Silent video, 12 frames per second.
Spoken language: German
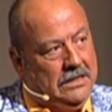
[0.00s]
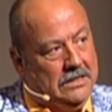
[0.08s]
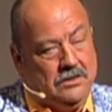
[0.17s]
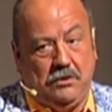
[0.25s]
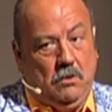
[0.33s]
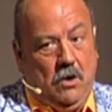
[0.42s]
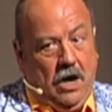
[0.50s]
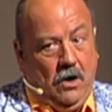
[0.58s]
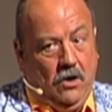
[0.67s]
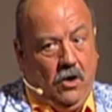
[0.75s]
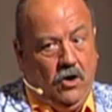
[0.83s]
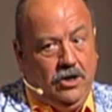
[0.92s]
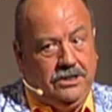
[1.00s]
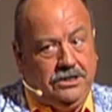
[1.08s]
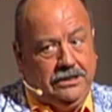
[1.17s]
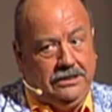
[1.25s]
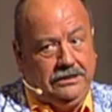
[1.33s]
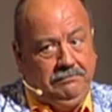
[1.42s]
So auch
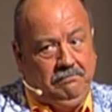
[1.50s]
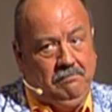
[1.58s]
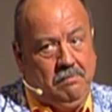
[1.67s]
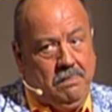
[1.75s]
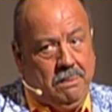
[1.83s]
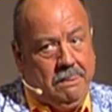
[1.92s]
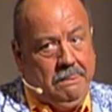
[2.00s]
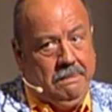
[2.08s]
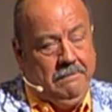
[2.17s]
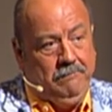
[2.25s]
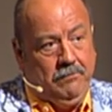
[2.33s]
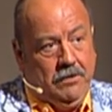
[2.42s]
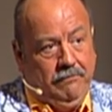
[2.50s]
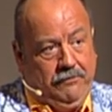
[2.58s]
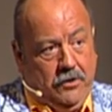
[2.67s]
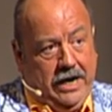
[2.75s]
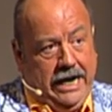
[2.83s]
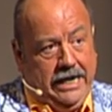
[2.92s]
heute
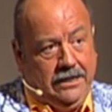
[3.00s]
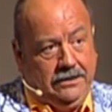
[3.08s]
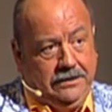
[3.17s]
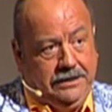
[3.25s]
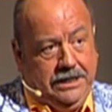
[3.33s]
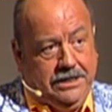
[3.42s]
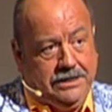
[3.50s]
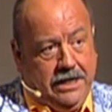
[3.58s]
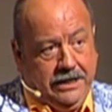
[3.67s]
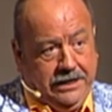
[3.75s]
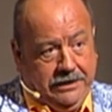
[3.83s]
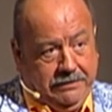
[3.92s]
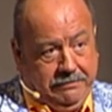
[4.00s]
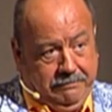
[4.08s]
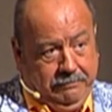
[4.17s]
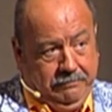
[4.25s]
für Halten dieser Rede.